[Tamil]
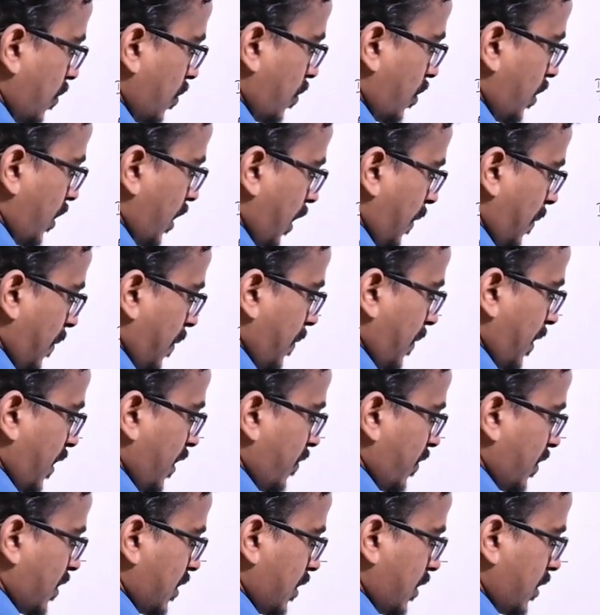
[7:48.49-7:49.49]
ஒரு டேபிள்
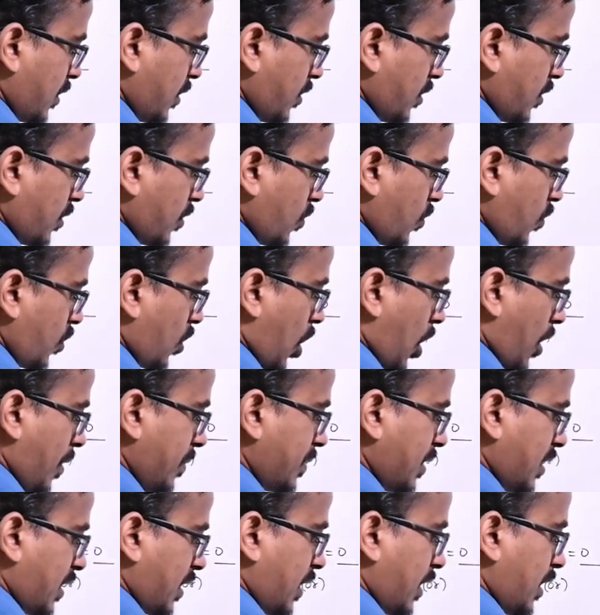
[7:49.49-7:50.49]
மேலே வச்சுட்டு ஒரு
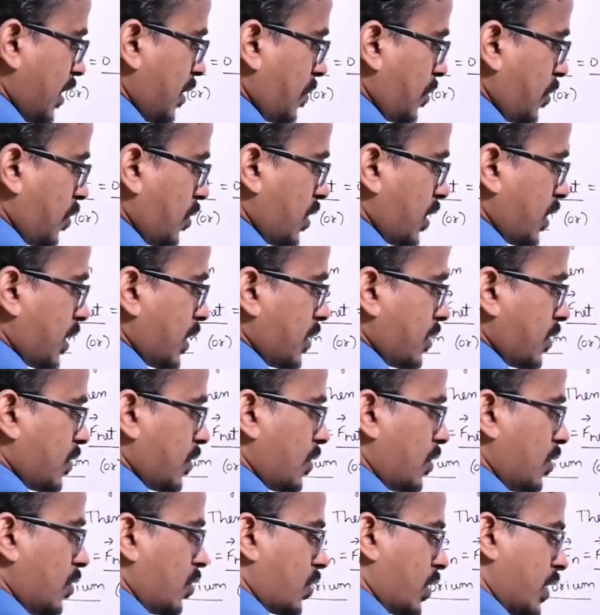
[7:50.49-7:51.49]
ஆப்ஜெக்டை இங்கே போட்டிருக்கேன்
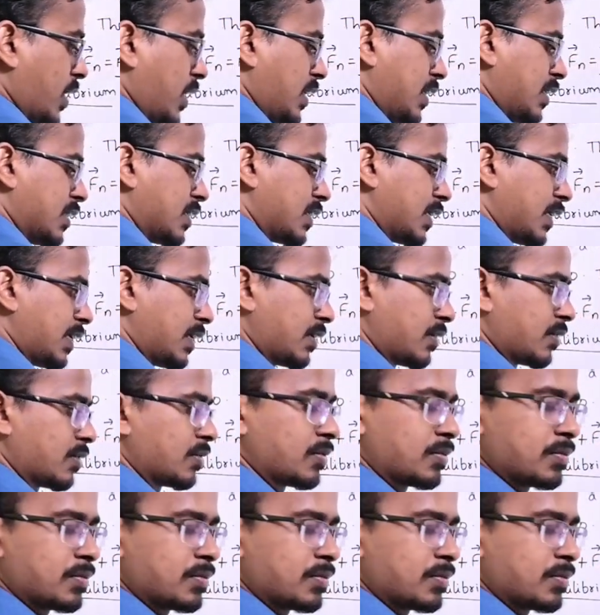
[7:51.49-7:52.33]
ஓகே இன்சைட்